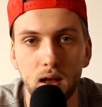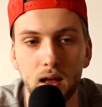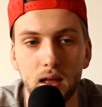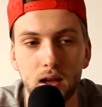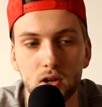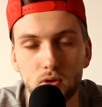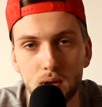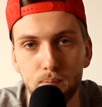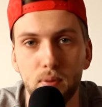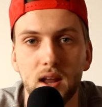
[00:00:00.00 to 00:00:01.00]
e,
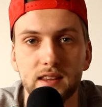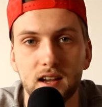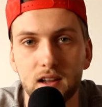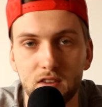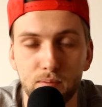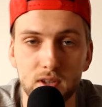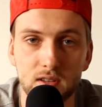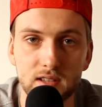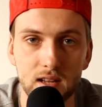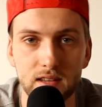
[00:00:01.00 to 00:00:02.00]
który po latach gry w
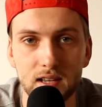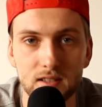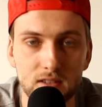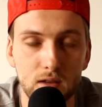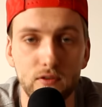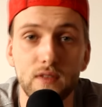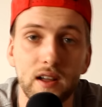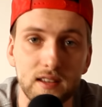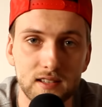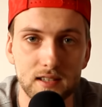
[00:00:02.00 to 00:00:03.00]
Boston Celtics został
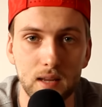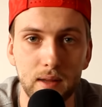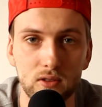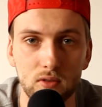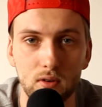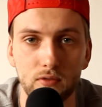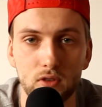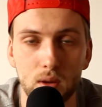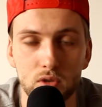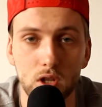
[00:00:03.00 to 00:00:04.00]
wyrwany ze schematu, w
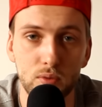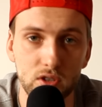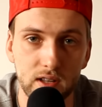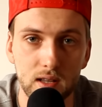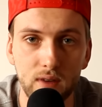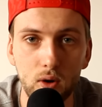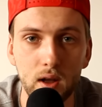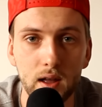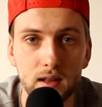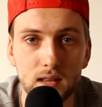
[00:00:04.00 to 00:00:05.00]
którym się dobrze odnajdywał
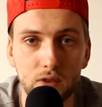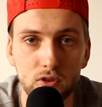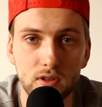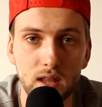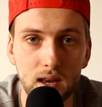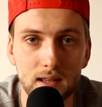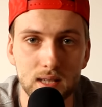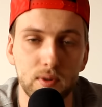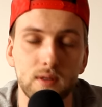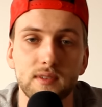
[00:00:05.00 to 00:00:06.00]
i trafił do
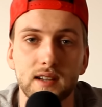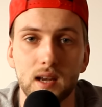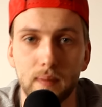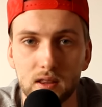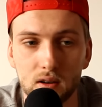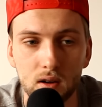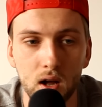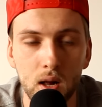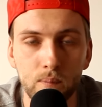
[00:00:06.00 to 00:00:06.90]
Dallasa, potem do Sacramento,